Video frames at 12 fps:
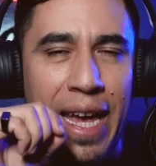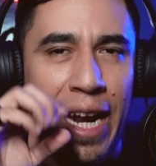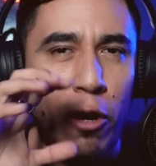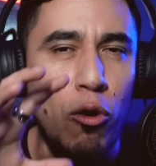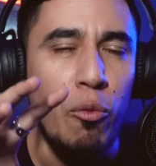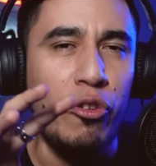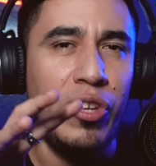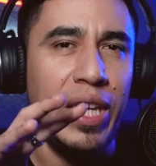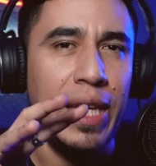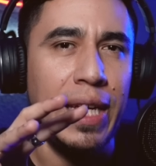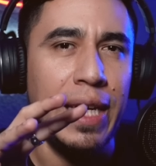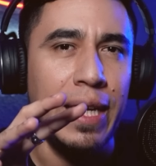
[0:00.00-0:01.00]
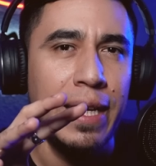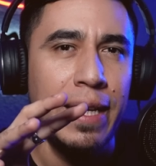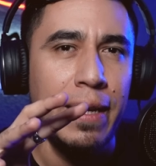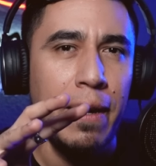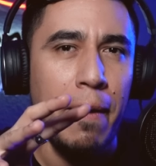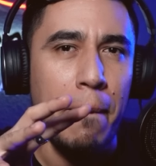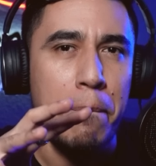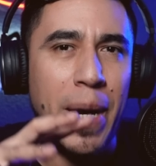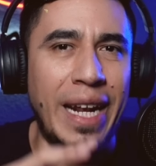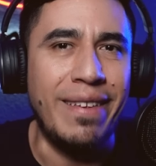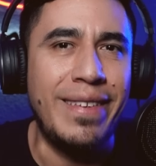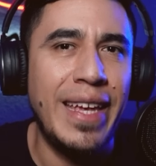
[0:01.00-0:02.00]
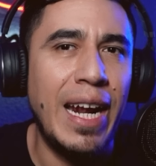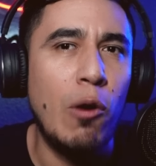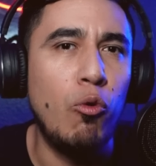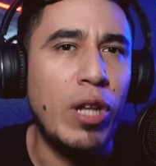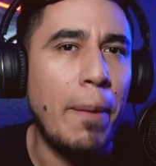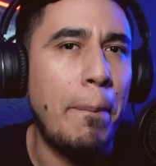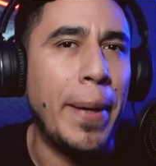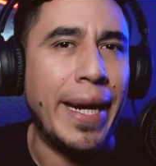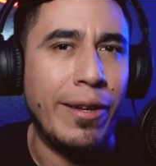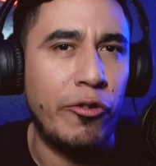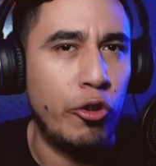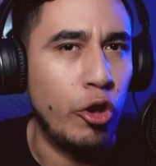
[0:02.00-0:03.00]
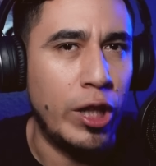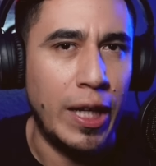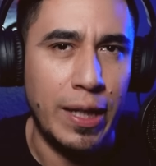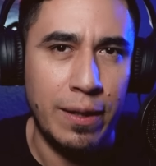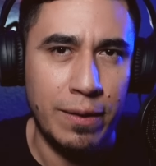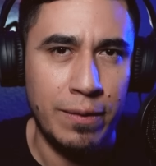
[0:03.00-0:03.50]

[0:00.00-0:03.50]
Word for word: Era como si pareciera una persona.